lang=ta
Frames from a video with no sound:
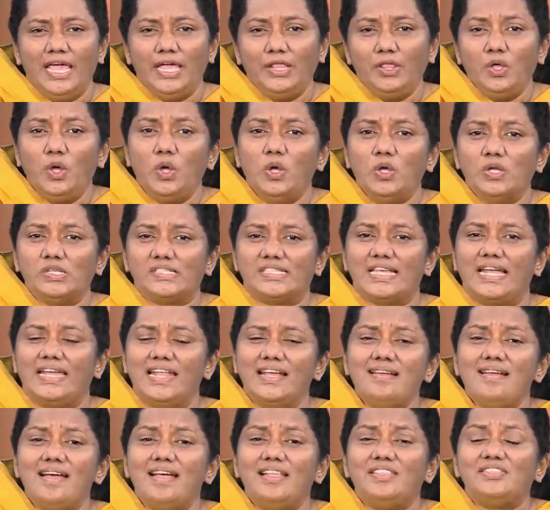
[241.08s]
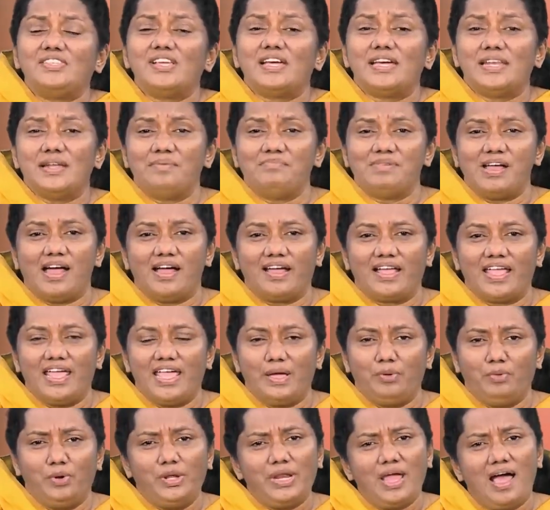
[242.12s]
ஏதோ சடங்காச்சாரமாக
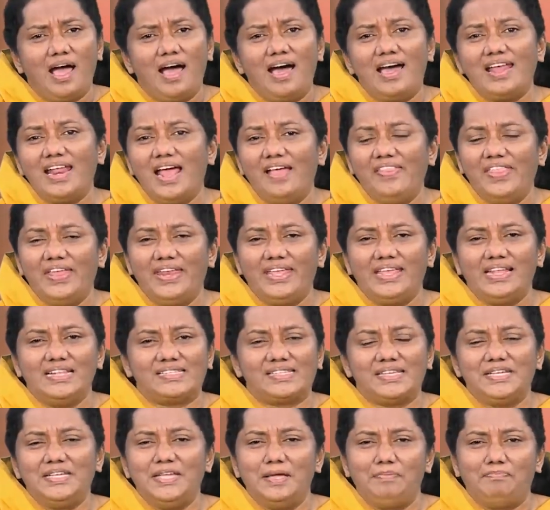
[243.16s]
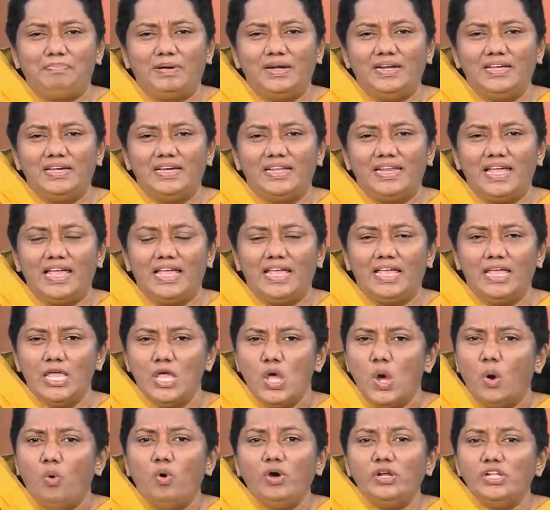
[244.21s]
ஒரு ஆராதனையில் செய்யப்படுகிற
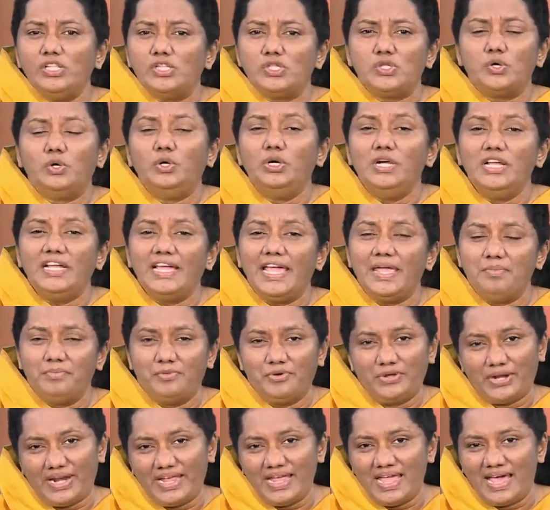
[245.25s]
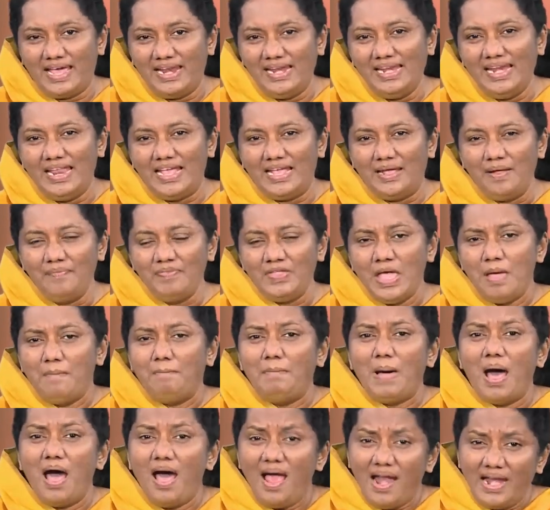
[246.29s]
ஒரு தொழுகை முறை அல்ல
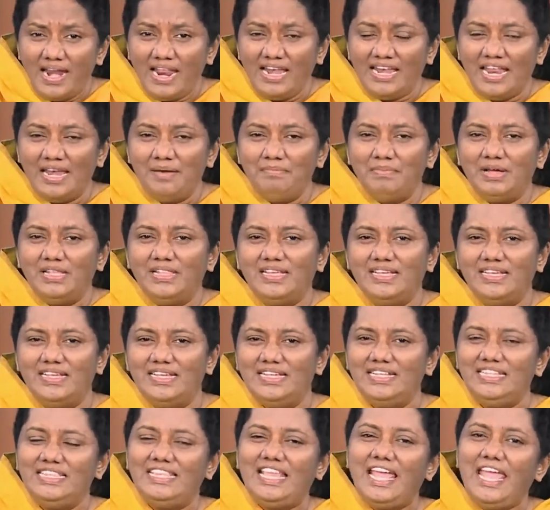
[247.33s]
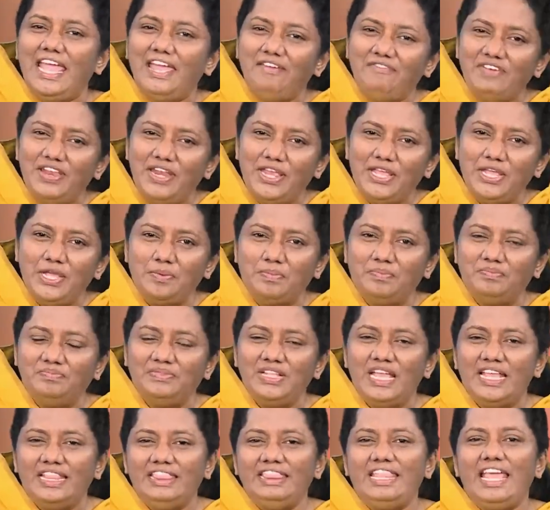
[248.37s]
பாடல் என்பது தேவனையும்
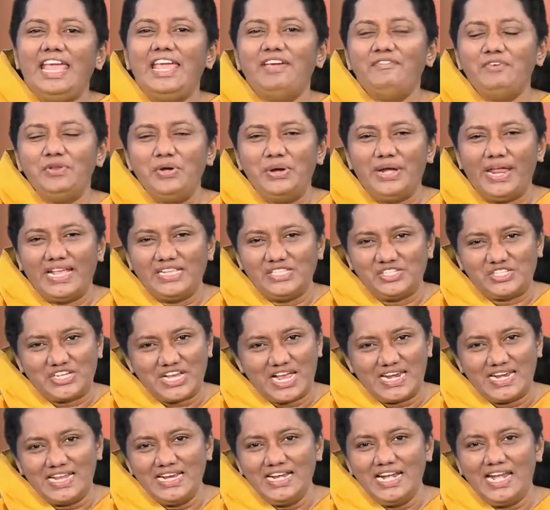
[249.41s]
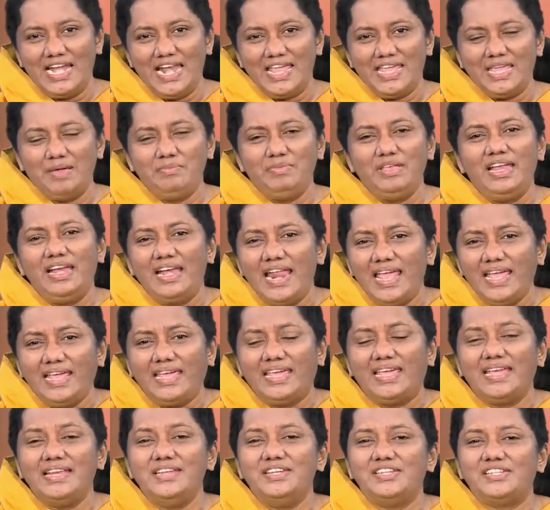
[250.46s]
தேவனுடைய ஜனங்களையும்
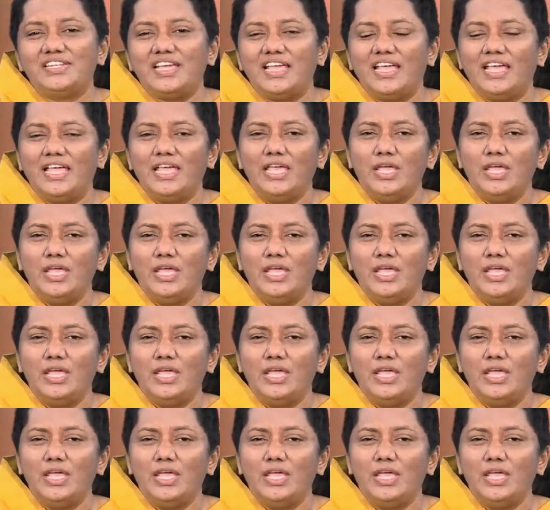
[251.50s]
இணைக்கின்ற